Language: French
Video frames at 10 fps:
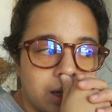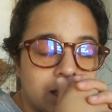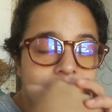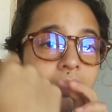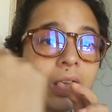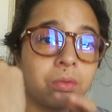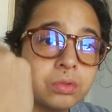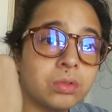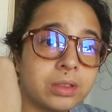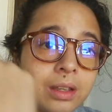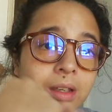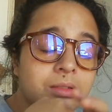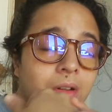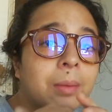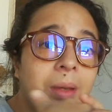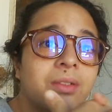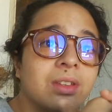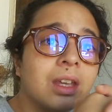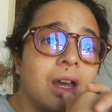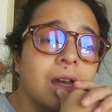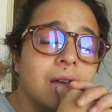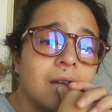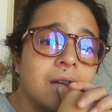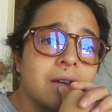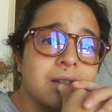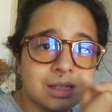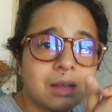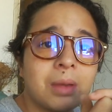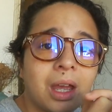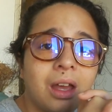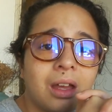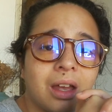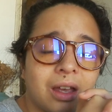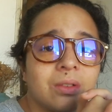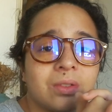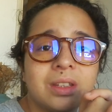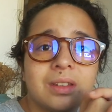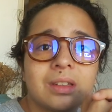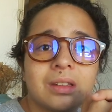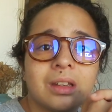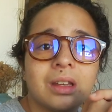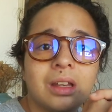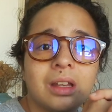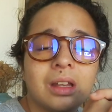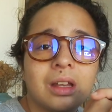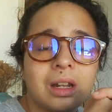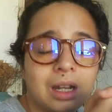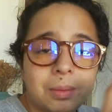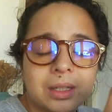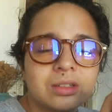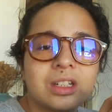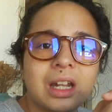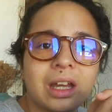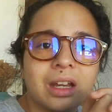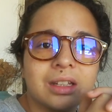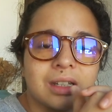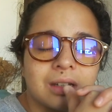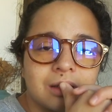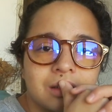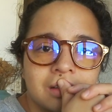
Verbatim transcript: Et sans la consulter, sans la prévenir, sa mère invite la personne qui l'a agressée.